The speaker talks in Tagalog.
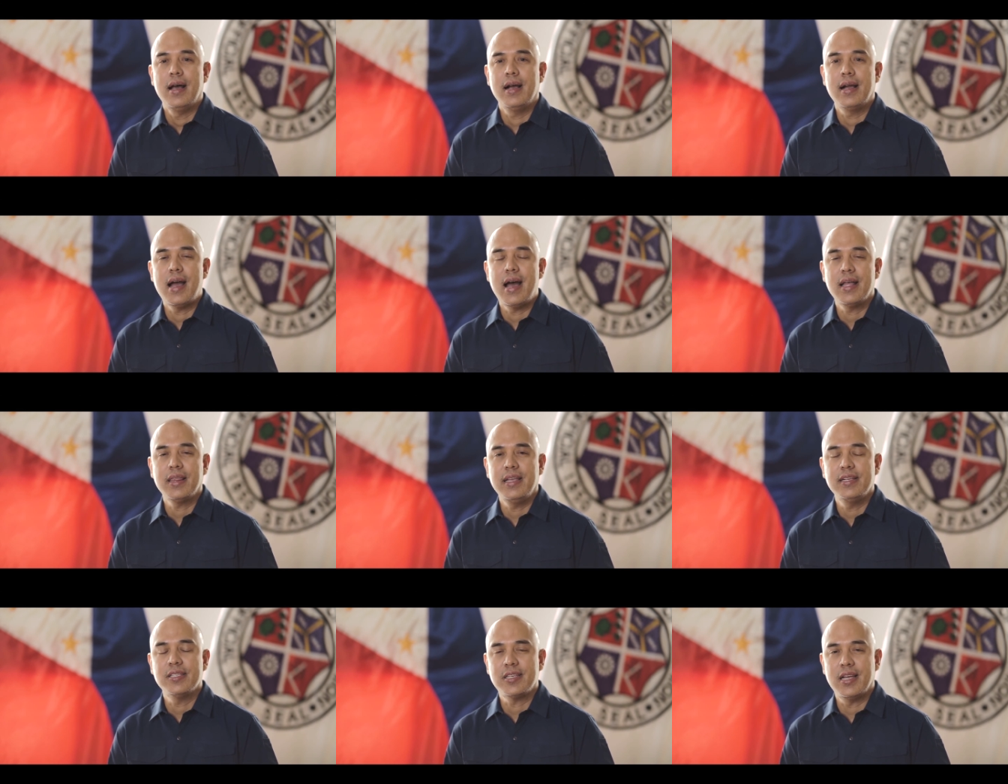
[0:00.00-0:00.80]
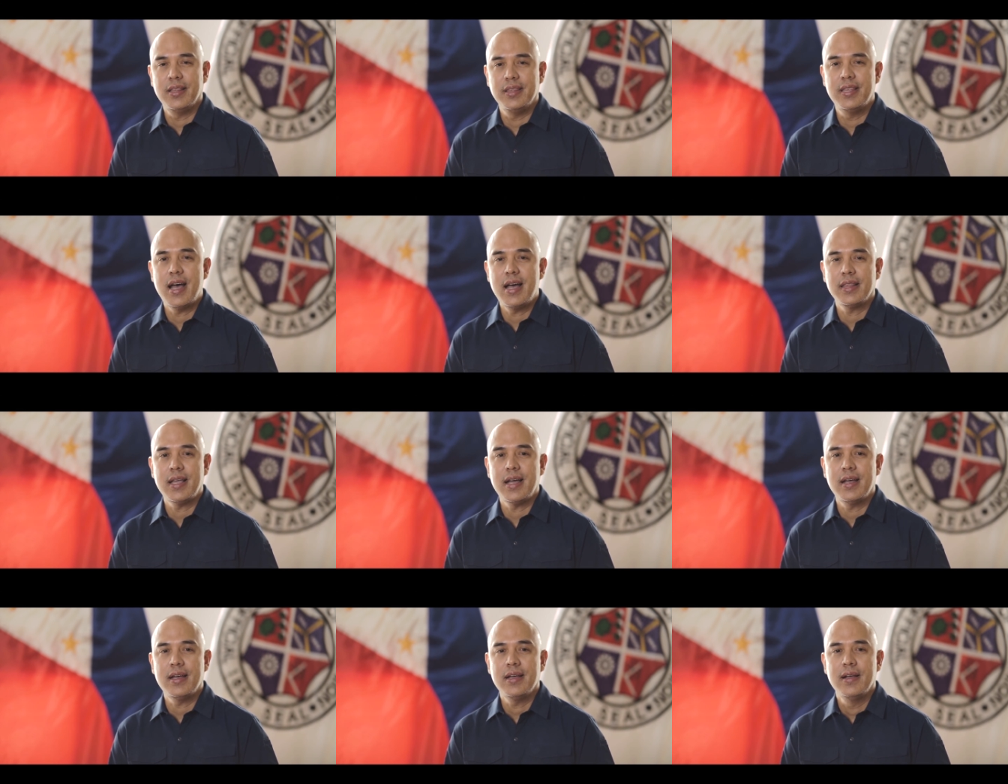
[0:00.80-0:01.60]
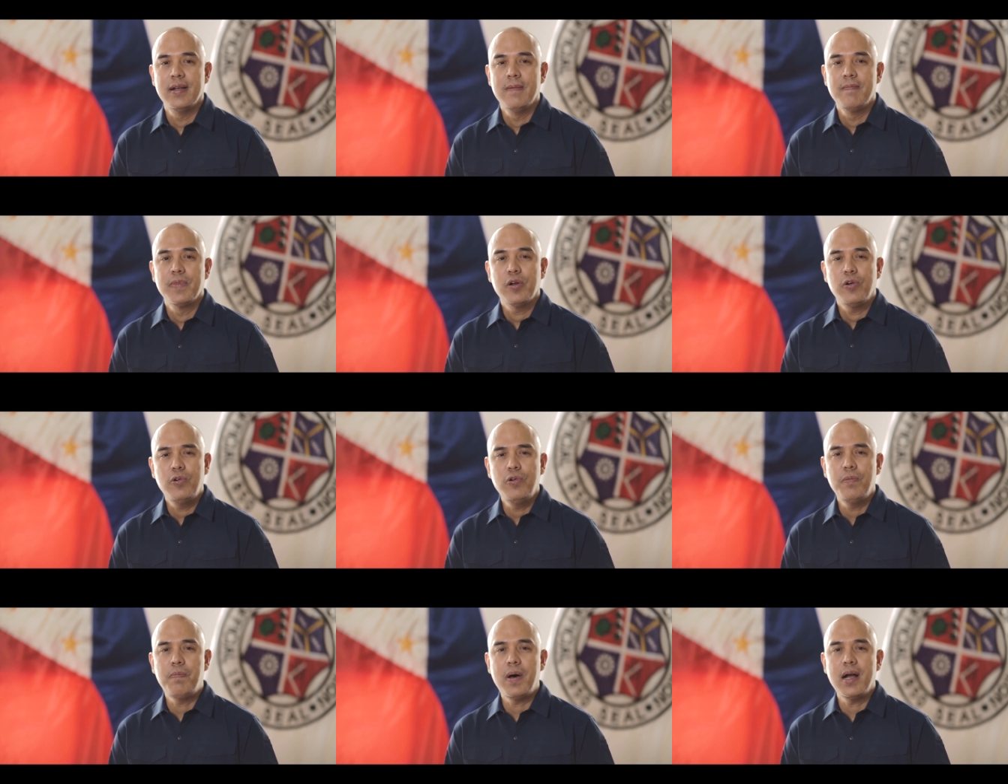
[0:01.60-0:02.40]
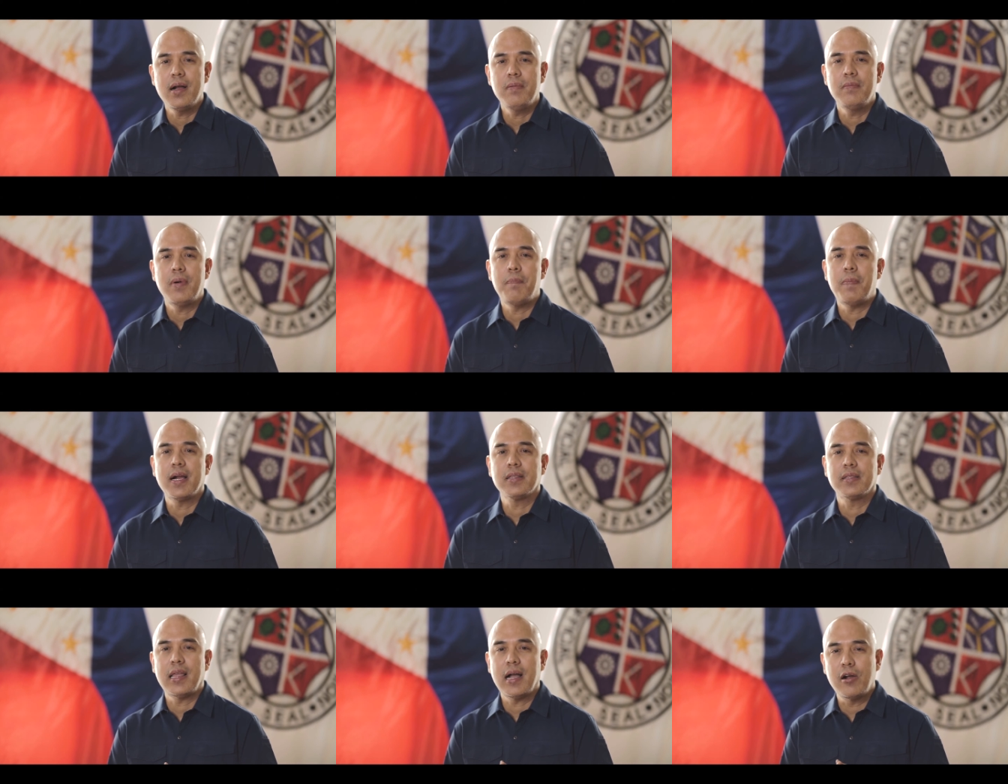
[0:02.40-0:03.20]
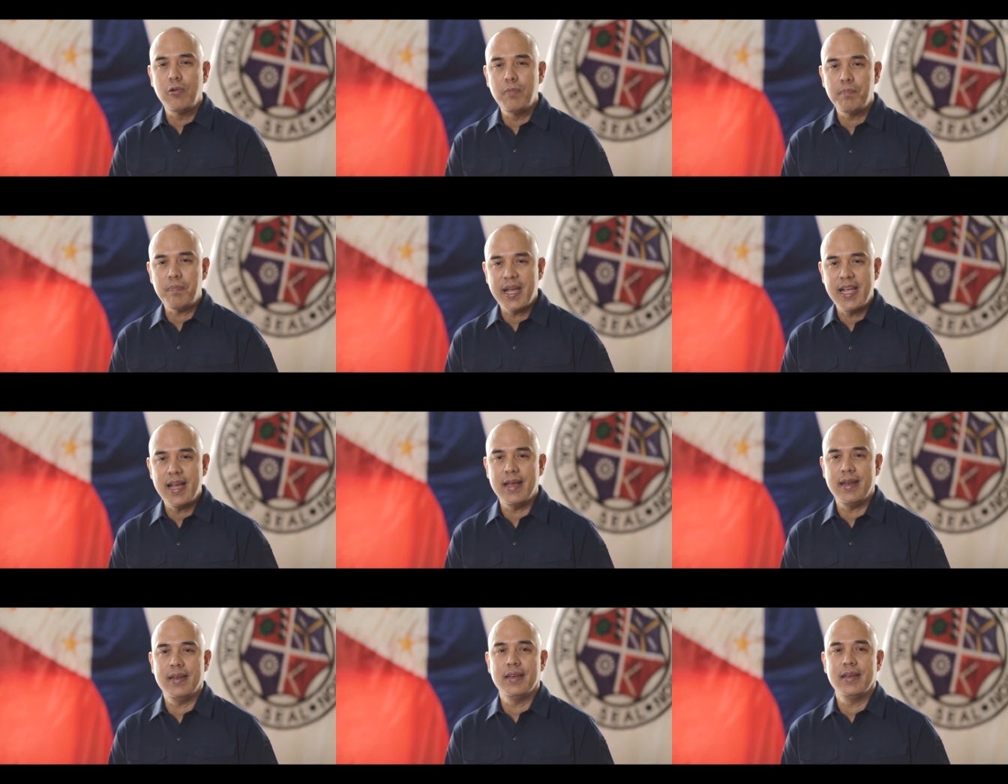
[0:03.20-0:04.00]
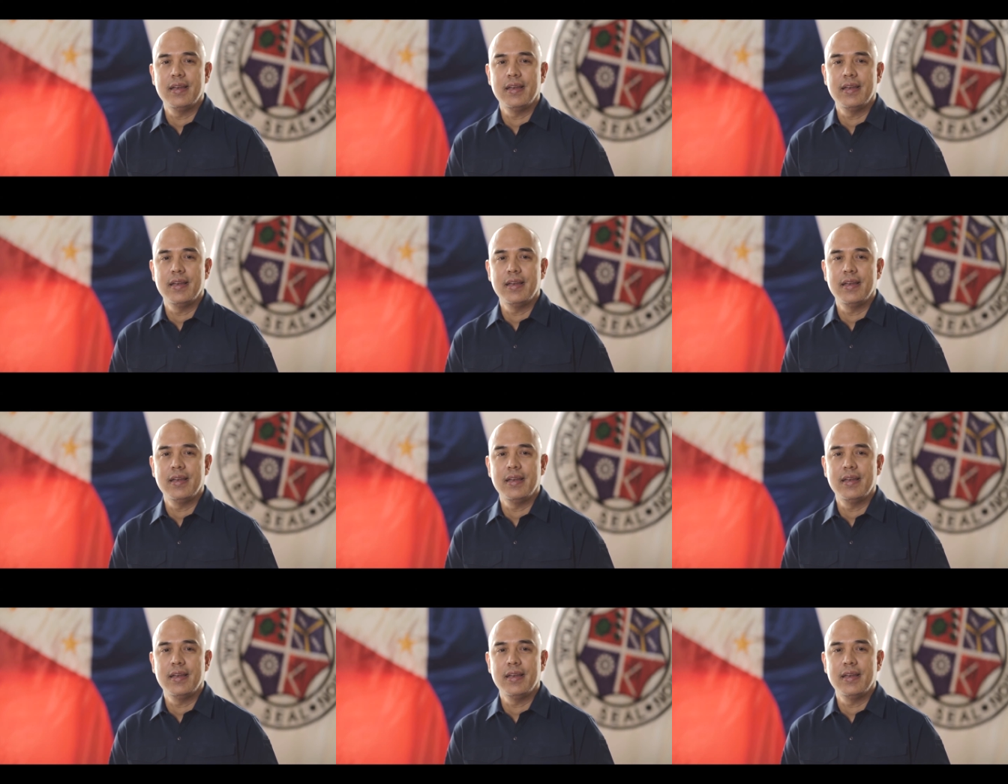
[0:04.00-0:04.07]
ang ating sandata upang mapagtagumpayan